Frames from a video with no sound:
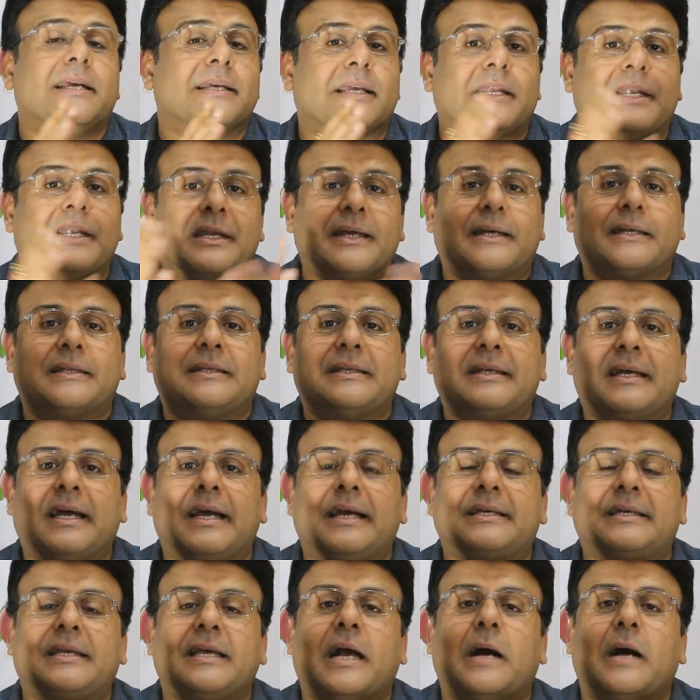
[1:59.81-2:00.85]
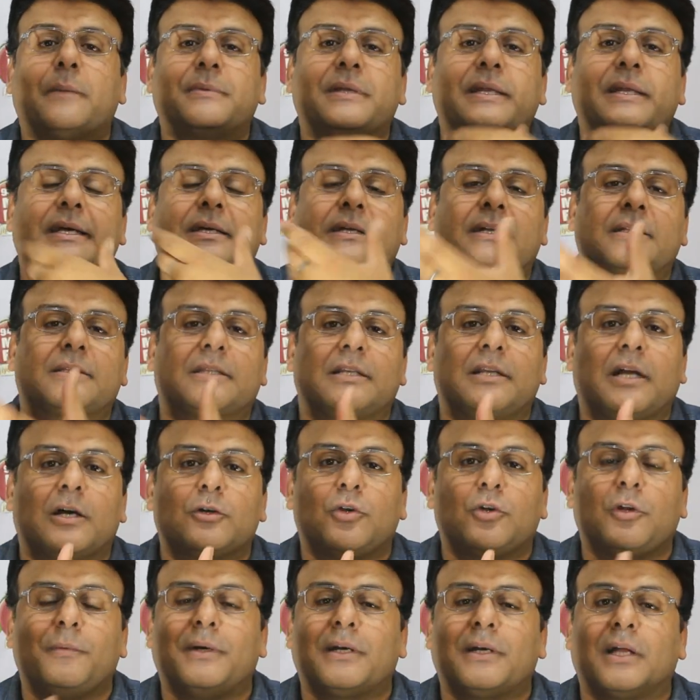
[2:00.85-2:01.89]
कि लिख दिया है कि आपने एक रतन
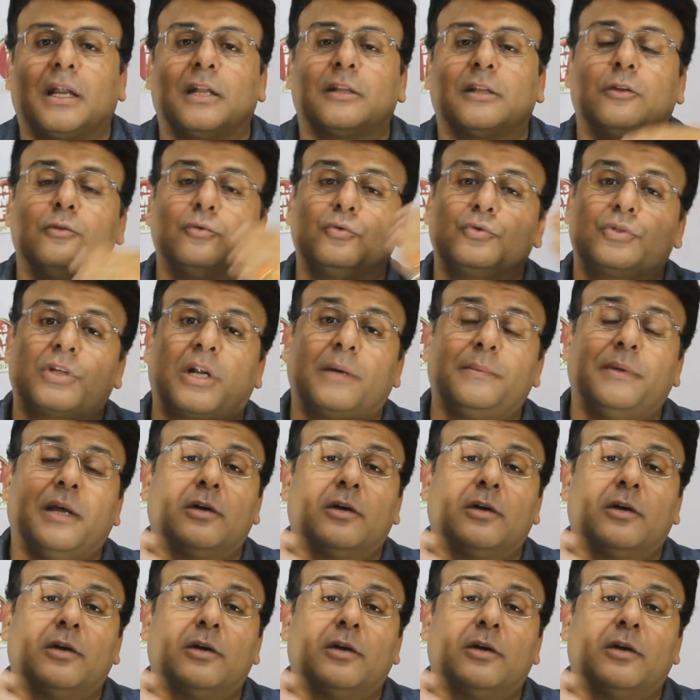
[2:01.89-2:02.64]
अंगुली में डाला तो दूसरा भी